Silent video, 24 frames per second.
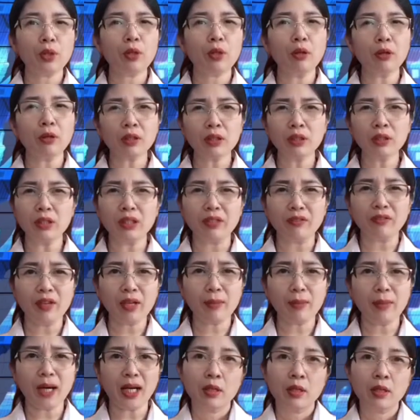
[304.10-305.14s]
còn gửi
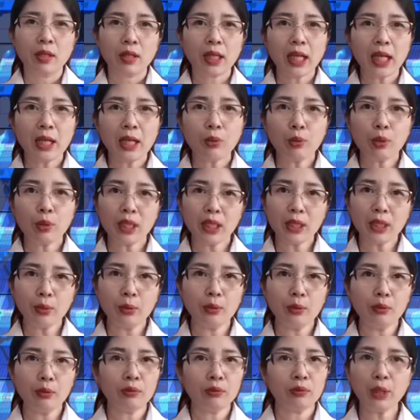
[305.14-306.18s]
văn bản kêu
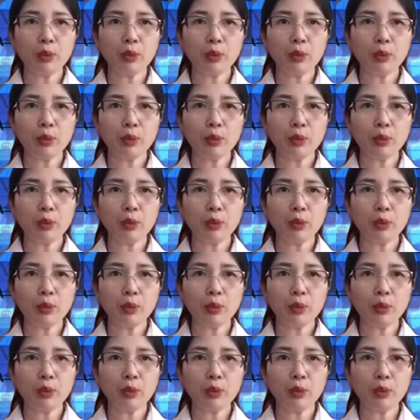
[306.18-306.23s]
cứu